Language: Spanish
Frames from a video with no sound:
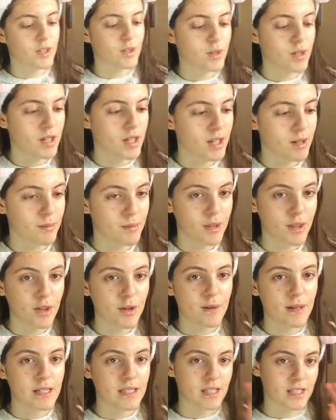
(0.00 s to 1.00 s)
Tengo aquí el
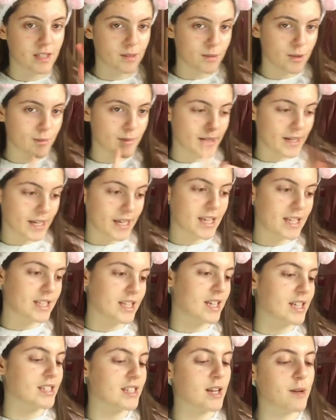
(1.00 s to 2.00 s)
vídeo, ¿vale? Si miro para aquí, es
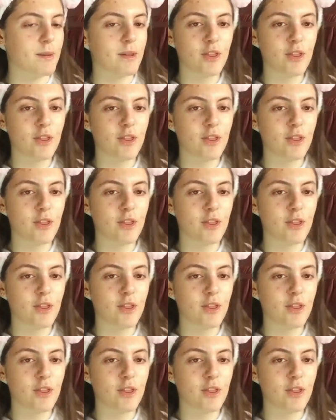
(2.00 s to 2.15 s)
aquí está el